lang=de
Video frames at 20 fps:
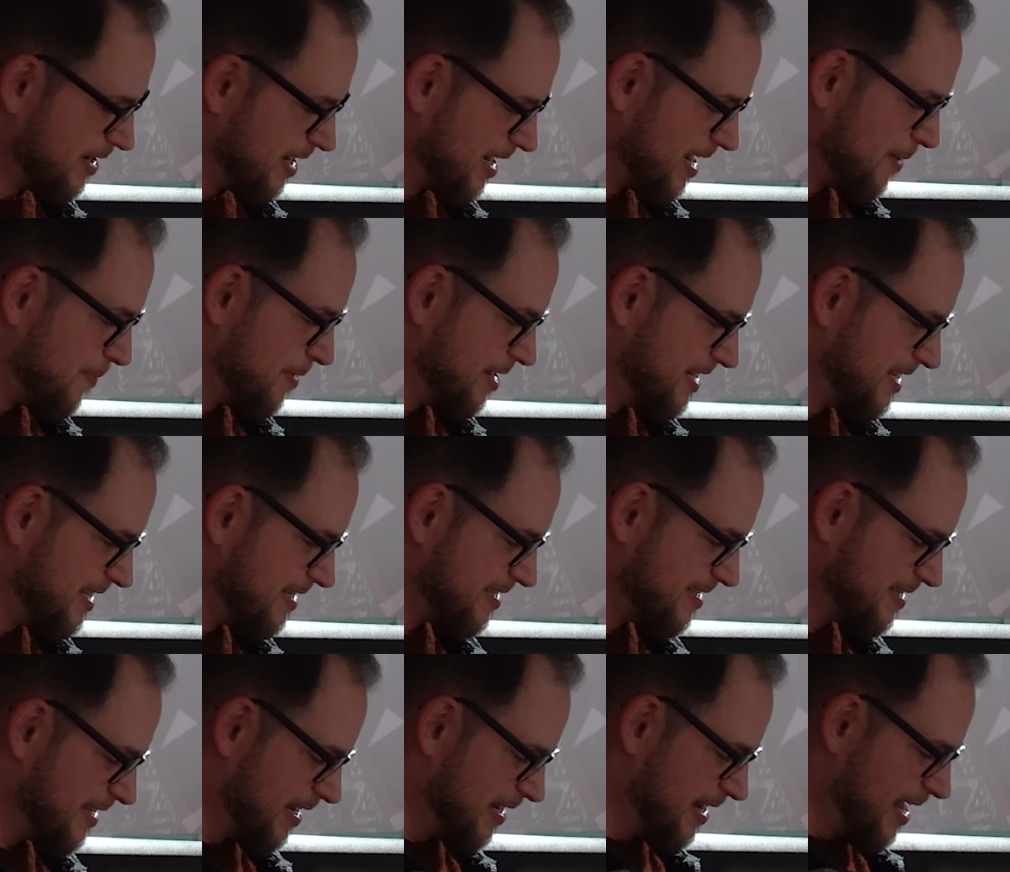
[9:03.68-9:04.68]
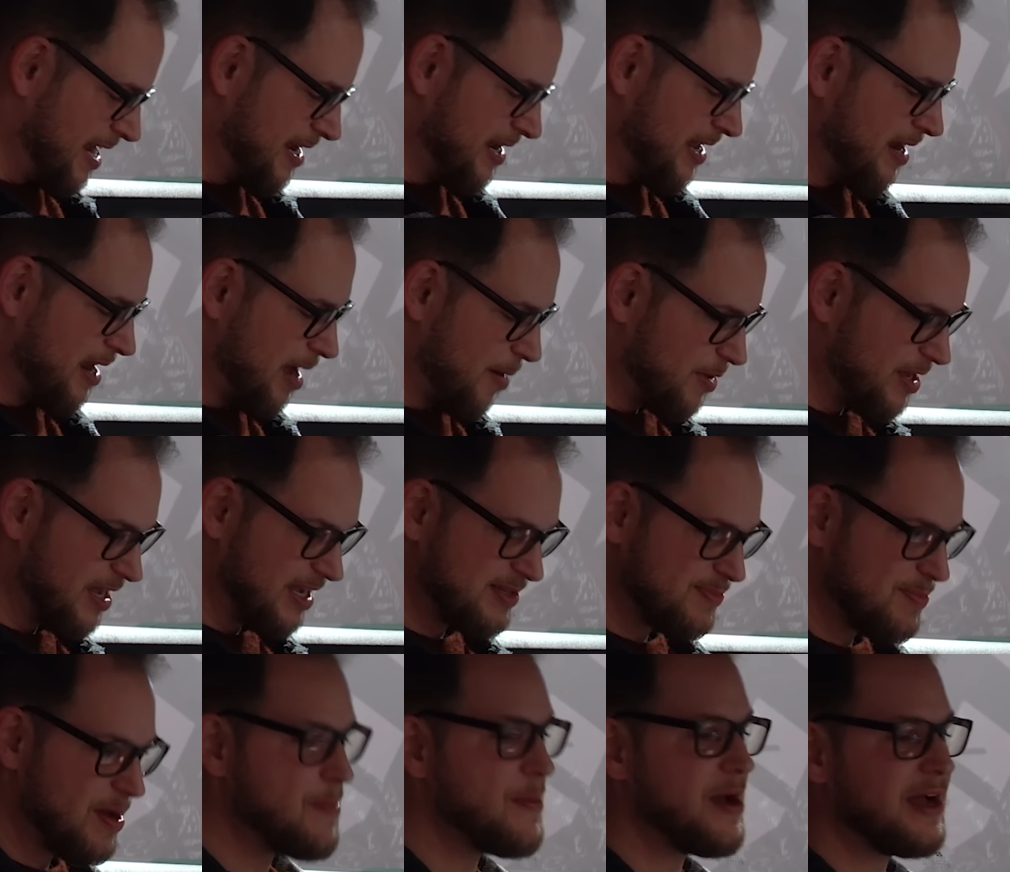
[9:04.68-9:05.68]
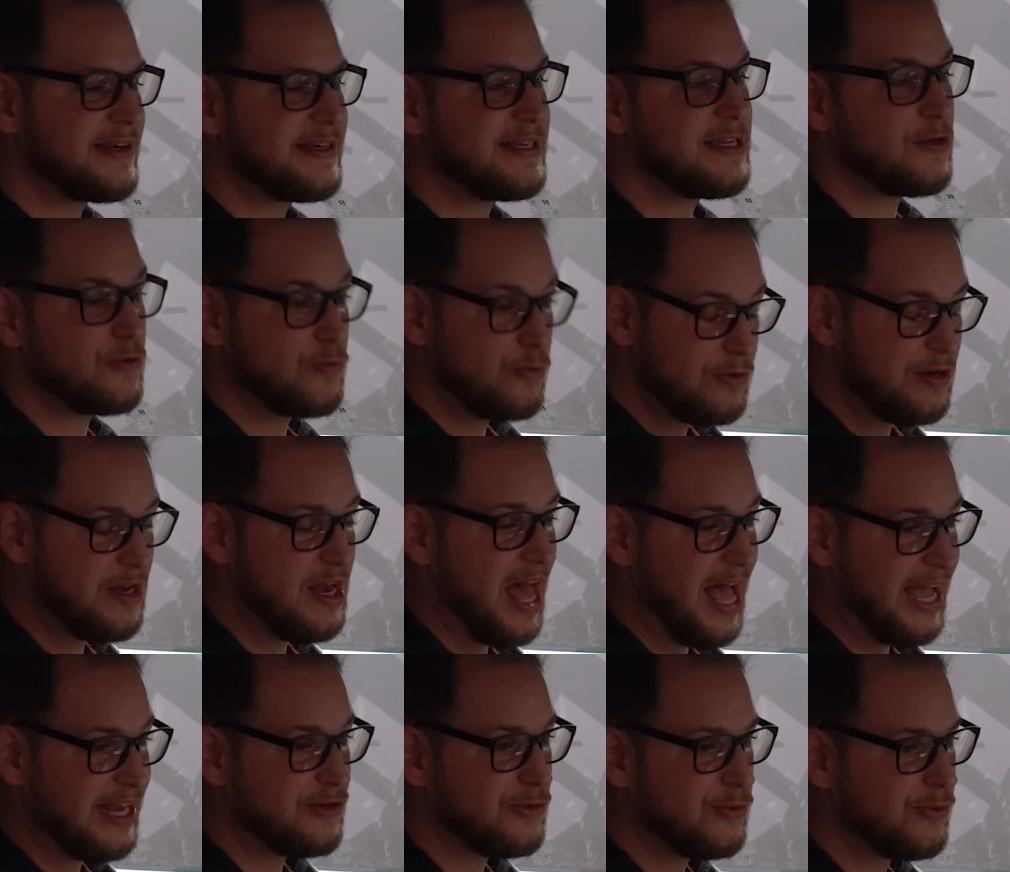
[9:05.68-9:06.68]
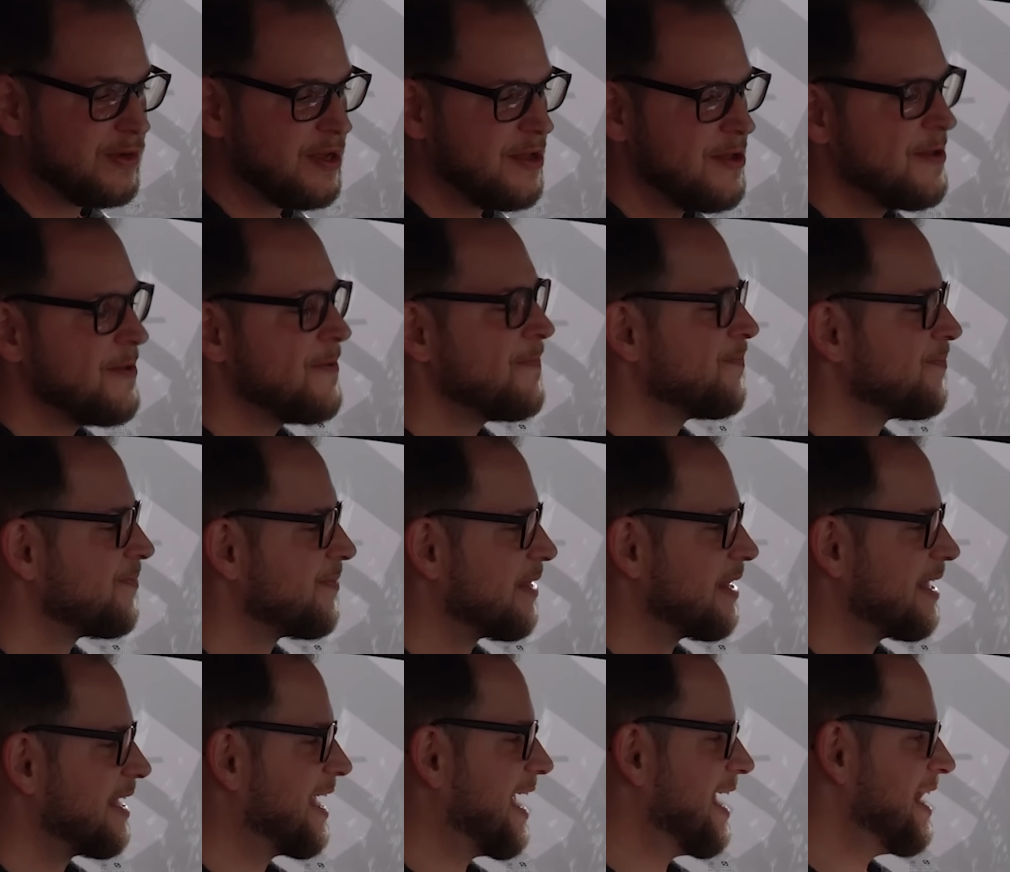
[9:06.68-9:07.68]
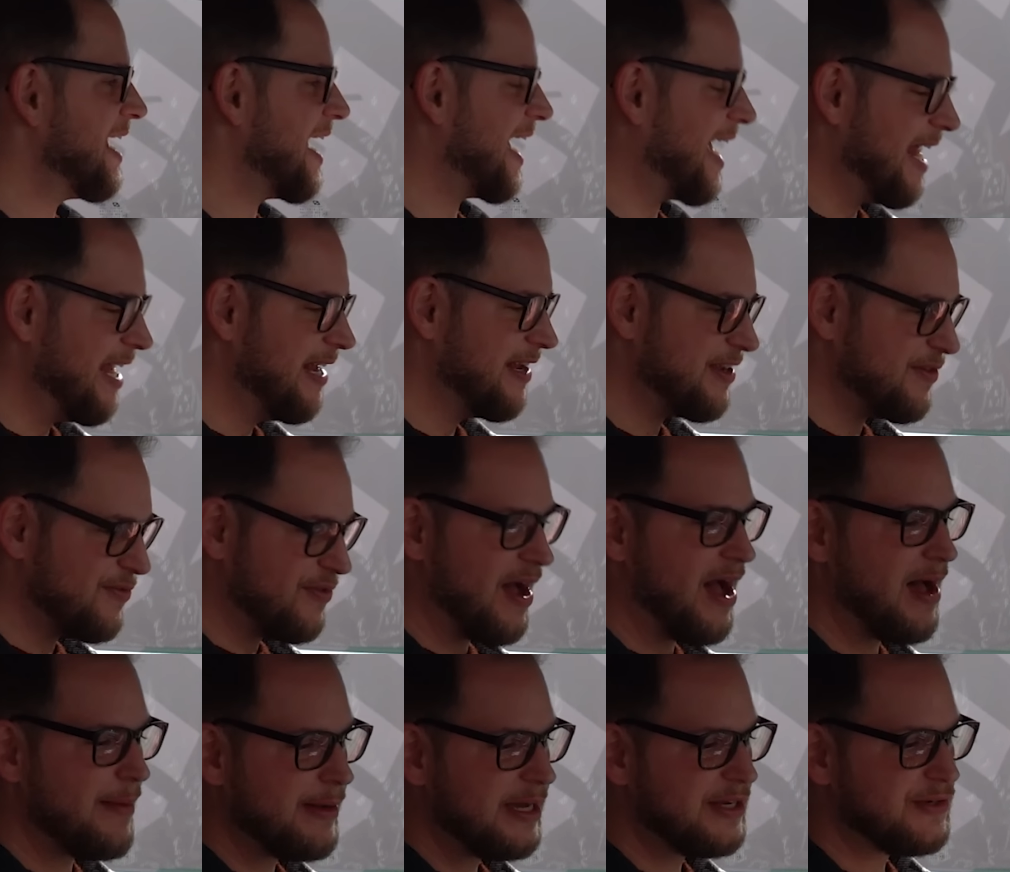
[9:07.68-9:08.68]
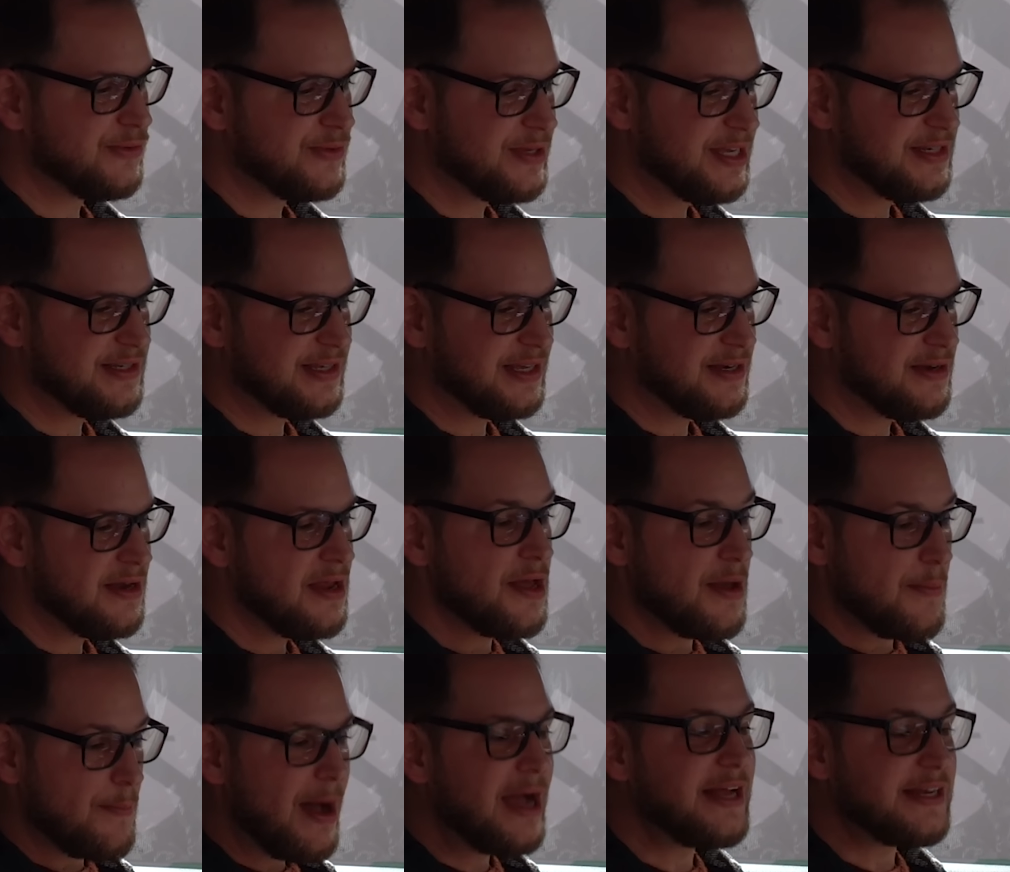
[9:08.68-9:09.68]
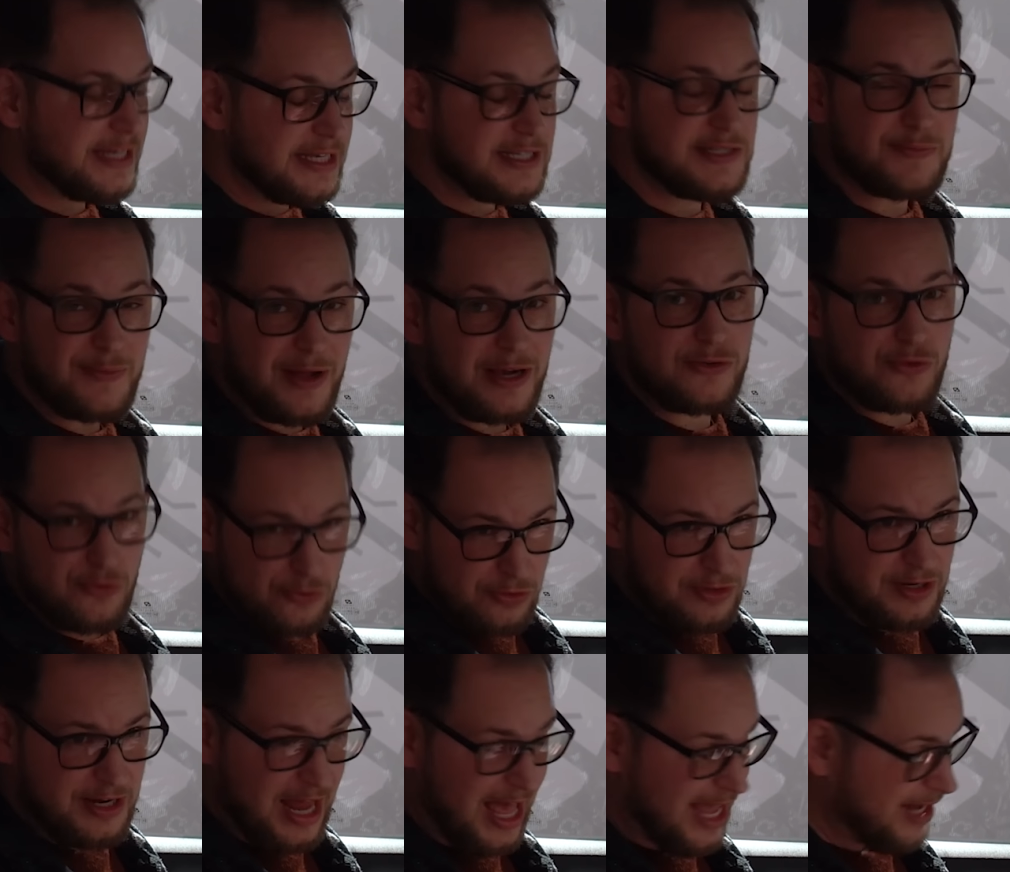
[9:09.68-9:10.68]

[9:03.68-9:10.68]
Da kann man nichts dran ändern. Aber erstmal machen die einen guten Eindruck. Generell die Verarbeitung hier drin macht erstmal einen guten